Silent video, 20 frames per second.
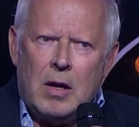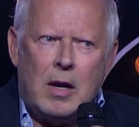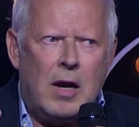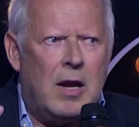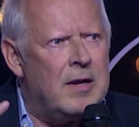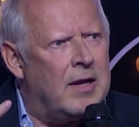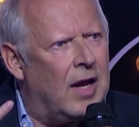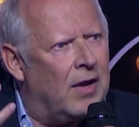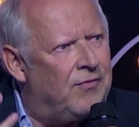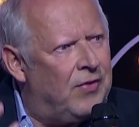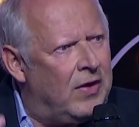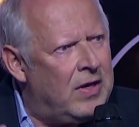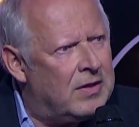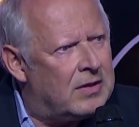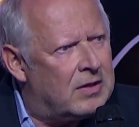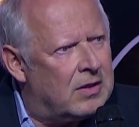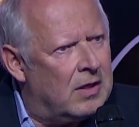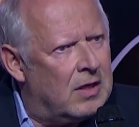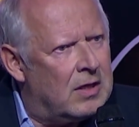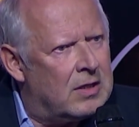in der
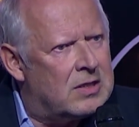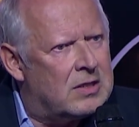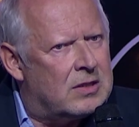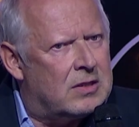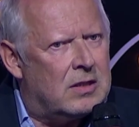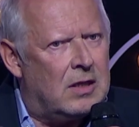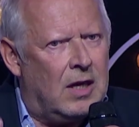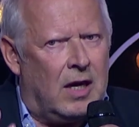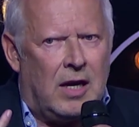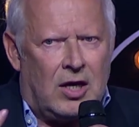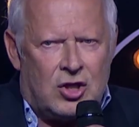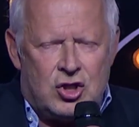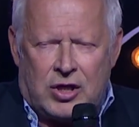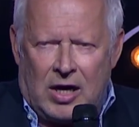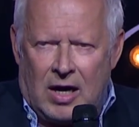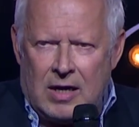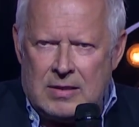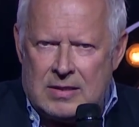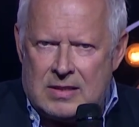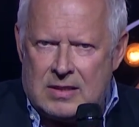Wildnis, in der
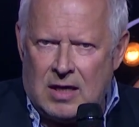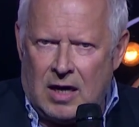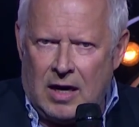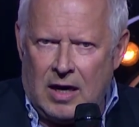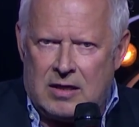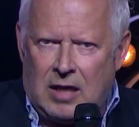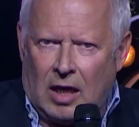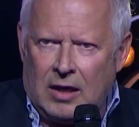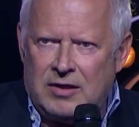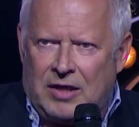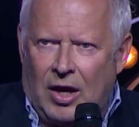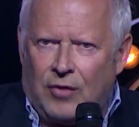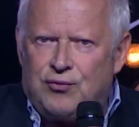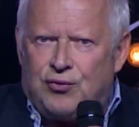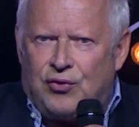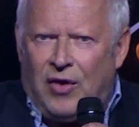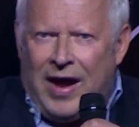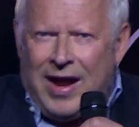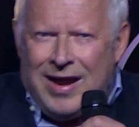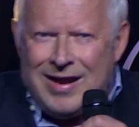Steinzeit, der
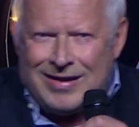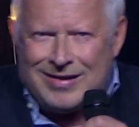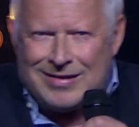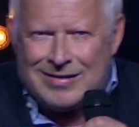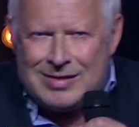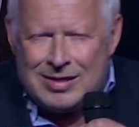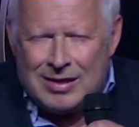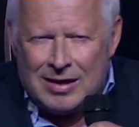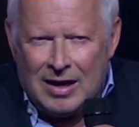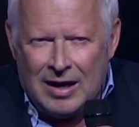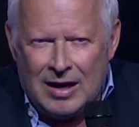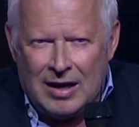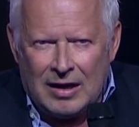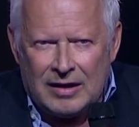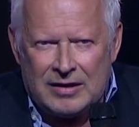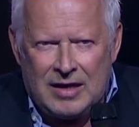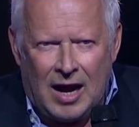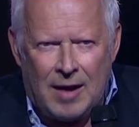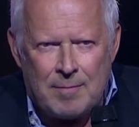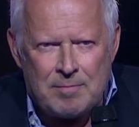Feind
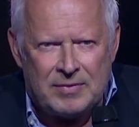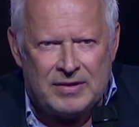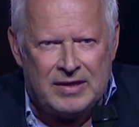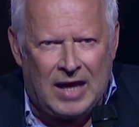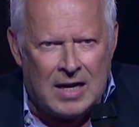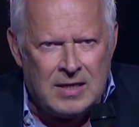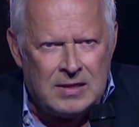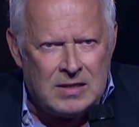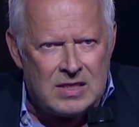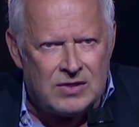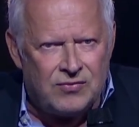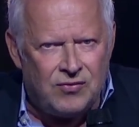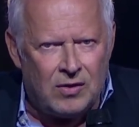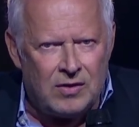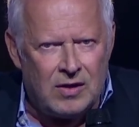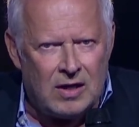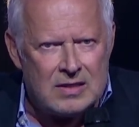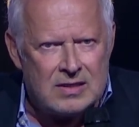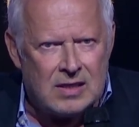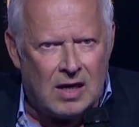kam ganz
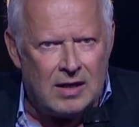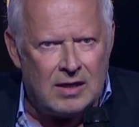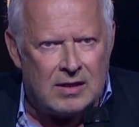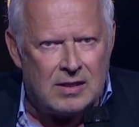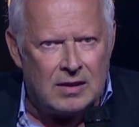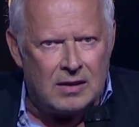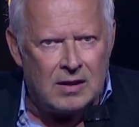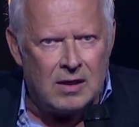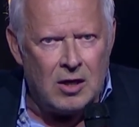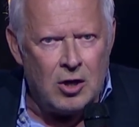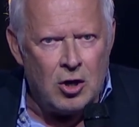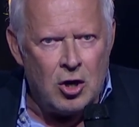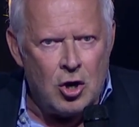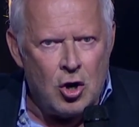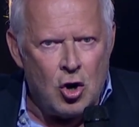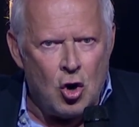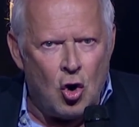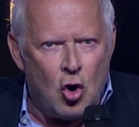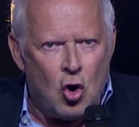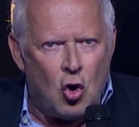von der Seite.
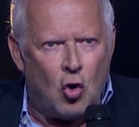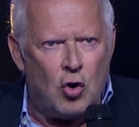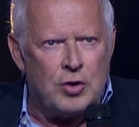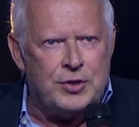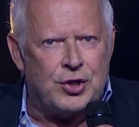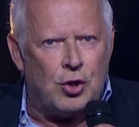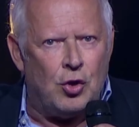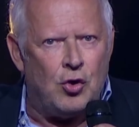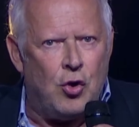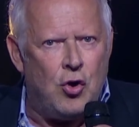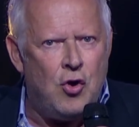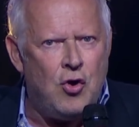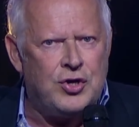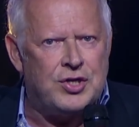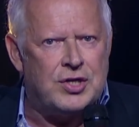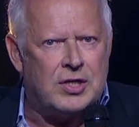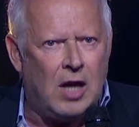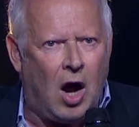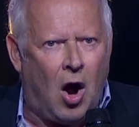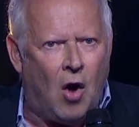Unsere
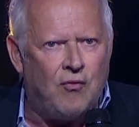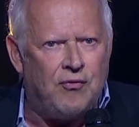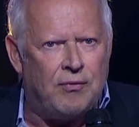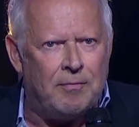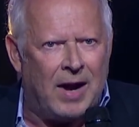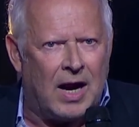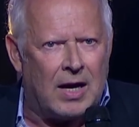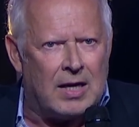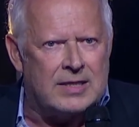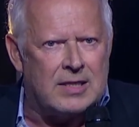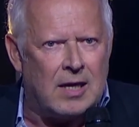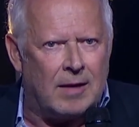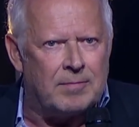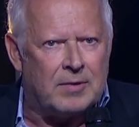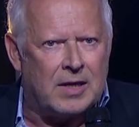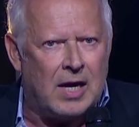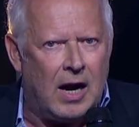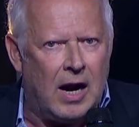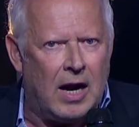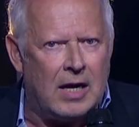höchste
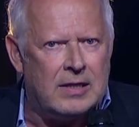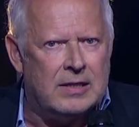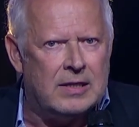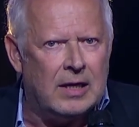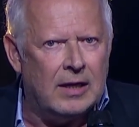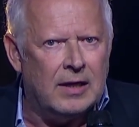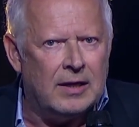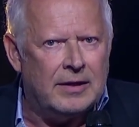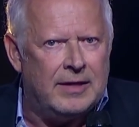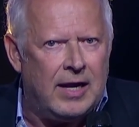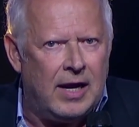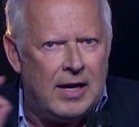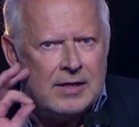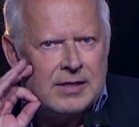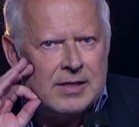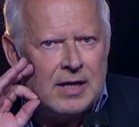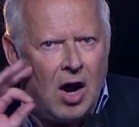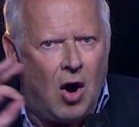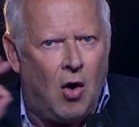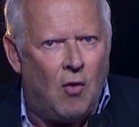Aufmerksamkeit
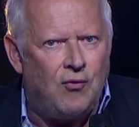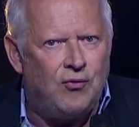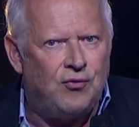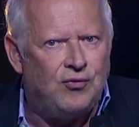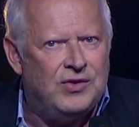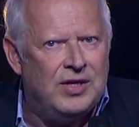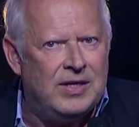geht auf